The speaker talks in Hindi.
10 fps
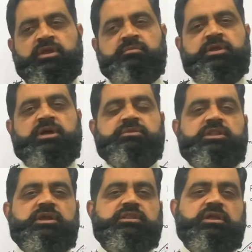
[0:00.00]
फिर हम ये
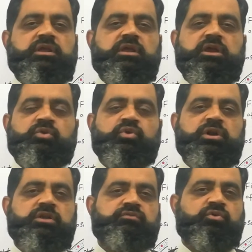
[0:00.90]
देखते हैं कि
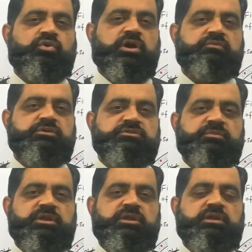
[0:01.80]
24 फोर आवर्स
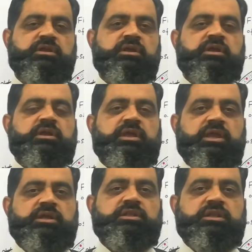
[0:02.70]
में
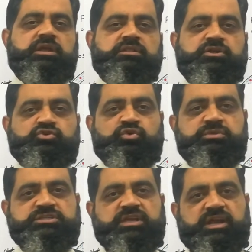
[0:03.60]
एक दिन के अंदर
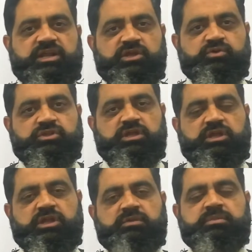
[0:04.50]
24 घंटे होते
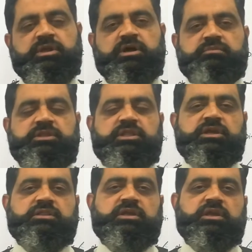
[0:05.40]
हैं फिर हम ये
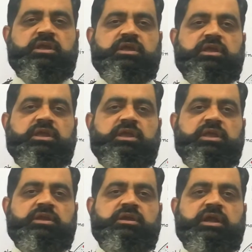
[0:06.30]
देखते हैं कि
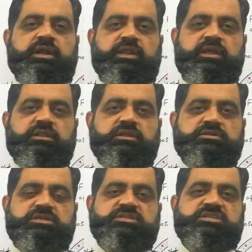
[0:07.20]
एक घंटे के अंदर
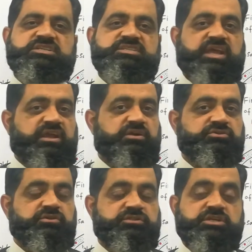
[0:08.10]
60
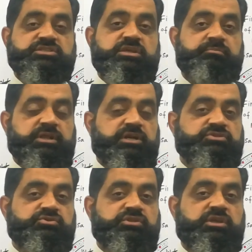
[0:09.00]
सेकंड्स 60
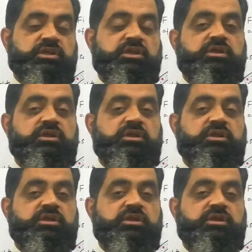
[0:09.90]
मिनट्स होते हैं